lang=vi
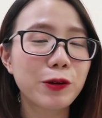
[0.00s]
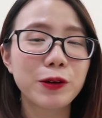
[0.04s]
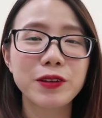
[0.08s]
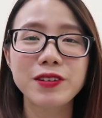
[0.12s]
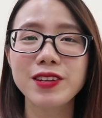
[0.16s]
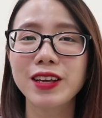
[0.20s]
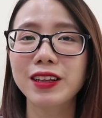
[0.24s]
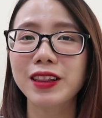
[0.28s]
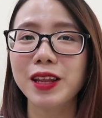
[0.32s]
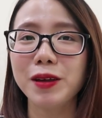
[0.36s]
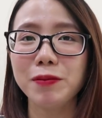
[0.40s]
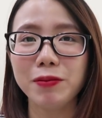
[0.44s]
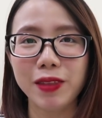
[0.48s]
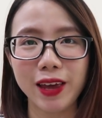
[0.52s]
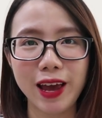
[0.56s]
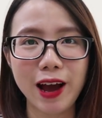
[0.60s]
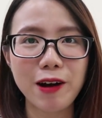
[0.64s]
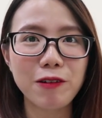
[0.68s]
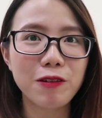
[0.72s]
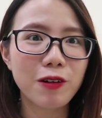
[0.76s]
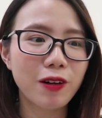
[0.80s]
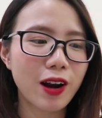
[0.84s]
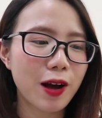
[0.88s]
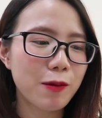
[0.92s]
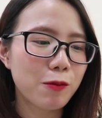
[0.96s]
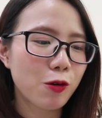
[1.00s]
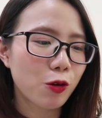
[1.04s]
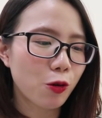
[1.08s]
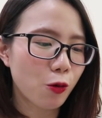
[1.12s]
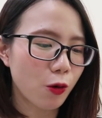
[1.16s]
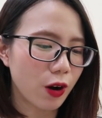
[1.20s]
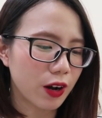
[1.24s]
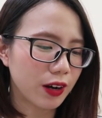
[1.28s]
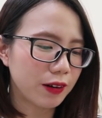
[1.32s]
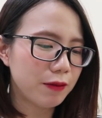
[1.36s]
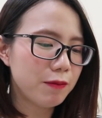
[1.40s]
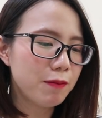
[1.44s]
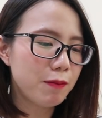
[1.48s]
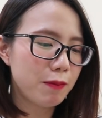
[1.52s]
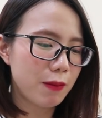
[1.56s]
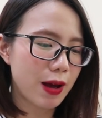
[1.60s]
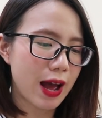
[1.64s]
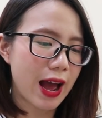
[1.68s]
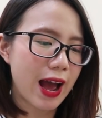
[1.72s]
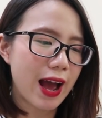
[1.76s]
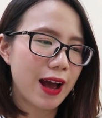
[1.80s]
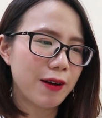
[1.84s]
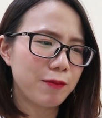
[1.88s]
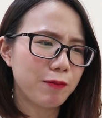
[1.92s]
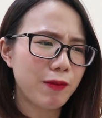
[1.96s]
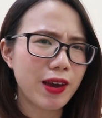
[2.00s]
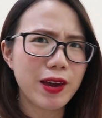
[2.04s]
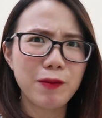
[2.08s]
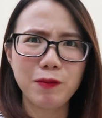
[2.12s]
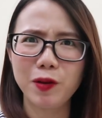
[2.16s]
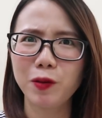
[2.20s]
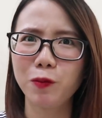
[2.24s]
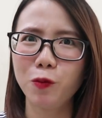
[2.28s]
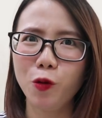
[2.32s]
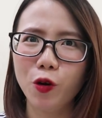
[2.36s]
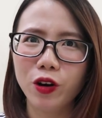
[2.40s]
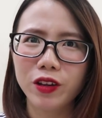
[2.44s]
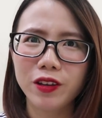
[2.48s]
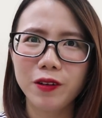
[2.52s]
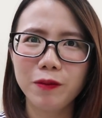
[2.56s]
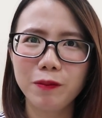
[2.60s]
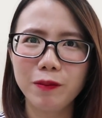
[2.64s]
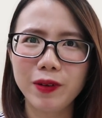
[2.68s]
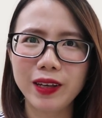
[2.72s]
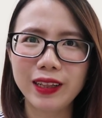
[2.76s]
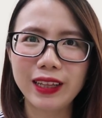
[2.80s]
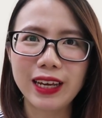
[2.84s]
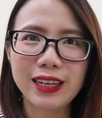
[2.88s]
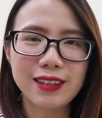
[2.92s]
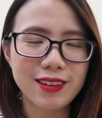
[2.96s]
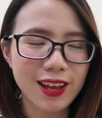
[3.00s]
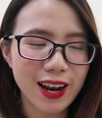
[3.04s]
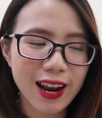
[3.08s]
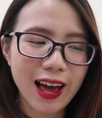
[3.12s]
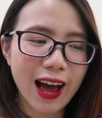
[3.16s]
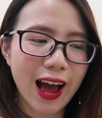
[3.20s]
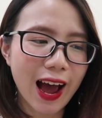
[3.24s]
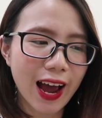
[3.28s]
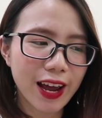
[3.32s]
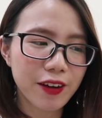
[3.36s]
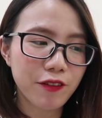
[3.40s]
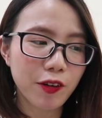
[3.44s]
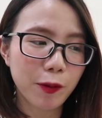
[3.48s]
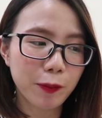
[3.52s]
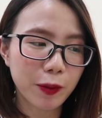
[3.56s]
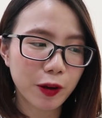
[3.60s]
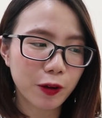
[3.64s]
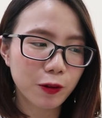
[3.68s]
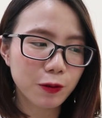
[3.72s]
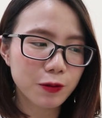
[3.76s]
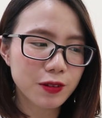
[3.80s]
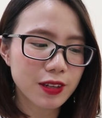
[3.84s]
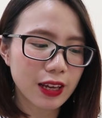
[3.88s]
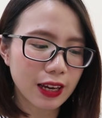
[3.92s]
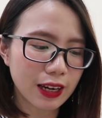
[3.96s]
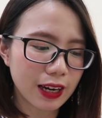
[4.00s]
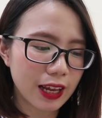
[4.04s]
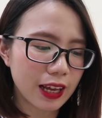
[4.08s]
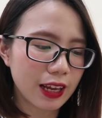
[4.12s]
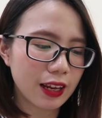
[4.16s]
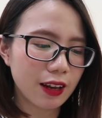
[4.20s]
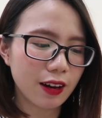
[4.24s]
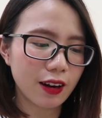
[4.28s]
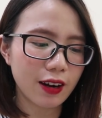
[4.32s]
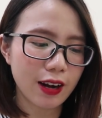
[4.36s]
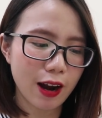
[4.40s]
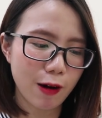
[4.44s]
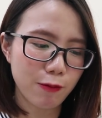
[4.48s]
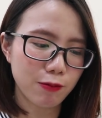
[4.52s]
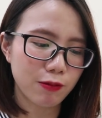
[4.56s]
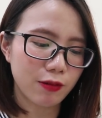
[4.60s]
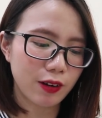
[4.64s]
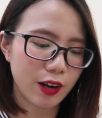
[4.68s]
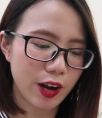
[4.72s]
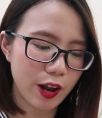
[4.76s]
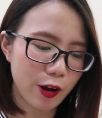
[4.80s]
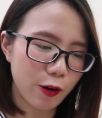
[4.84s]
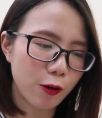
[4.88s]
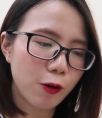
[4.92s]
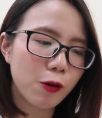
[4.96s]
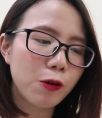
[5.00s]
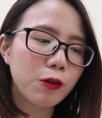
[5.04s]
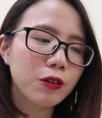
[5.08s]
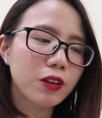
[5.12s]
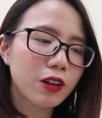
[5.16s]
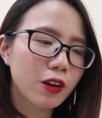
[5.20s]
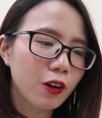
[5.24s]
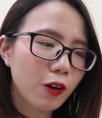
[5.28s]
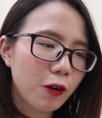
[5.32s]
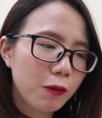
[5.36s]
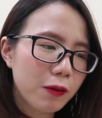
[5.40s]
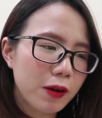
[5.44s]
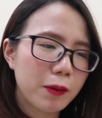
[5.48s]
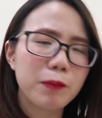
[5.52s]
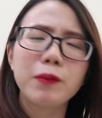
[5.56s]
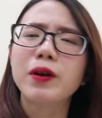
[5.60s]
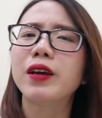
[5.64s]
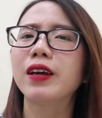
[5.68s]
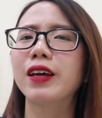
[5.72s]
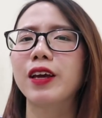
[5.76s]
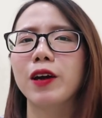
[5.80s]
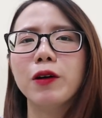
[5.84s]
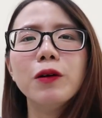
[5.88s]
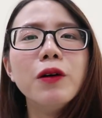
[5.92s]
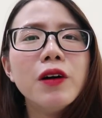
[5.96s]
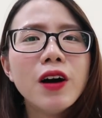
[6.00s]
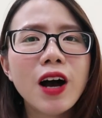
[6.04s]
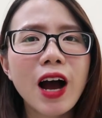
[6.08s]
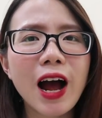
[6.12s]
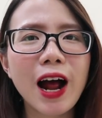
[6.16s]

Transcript: cuốn sách tiếp theo cũng là một cuốn mà mẹ mình mua nhưng mình thấy rất là hay và mình cũng sẽ định đọc nếu những lúc mà mình kiểu